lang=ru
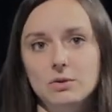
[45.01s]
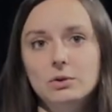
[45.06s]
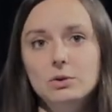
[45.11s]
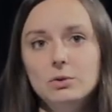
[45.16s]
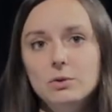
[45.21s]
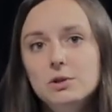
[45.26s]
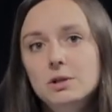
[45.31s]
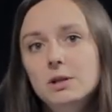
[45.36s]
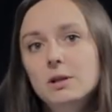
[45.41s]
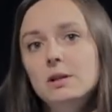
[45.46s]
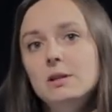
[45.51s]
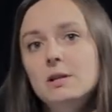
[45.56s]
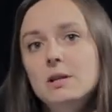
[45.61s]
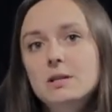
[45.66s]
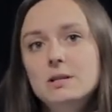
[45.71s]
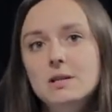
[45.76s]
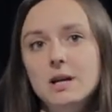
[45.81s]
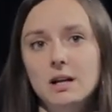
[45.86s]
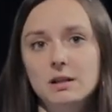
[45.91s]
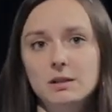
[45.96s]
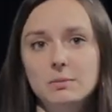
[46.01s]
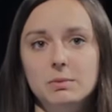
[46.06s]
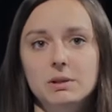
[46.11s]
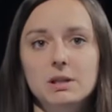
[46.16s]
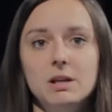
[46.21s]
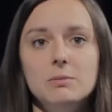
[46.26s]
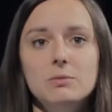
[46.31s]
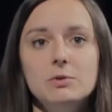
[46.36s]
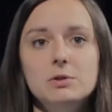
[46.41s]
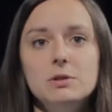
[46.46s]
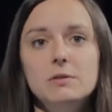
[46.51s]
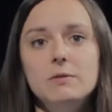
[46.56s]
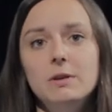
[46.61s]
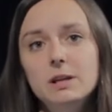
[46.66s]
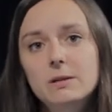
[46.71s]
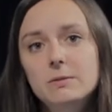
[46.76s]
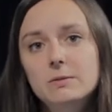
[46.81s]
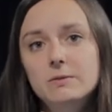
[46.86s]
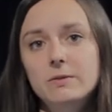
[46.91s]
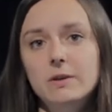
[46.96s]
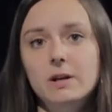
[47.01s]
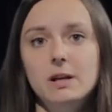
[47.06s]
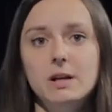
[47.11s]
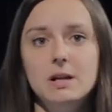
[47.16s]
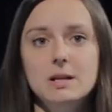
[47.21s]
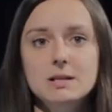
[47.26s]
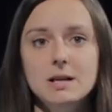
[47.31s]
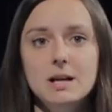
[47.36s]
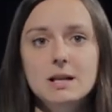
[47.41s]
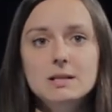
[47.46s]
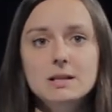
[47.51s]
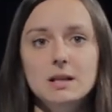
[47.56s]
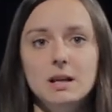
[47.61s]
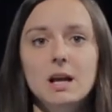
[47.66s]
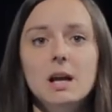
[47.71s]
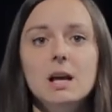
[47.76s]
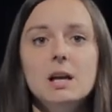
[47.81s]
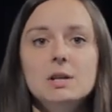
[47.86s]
кто же их адресат, потому что ведомства и организации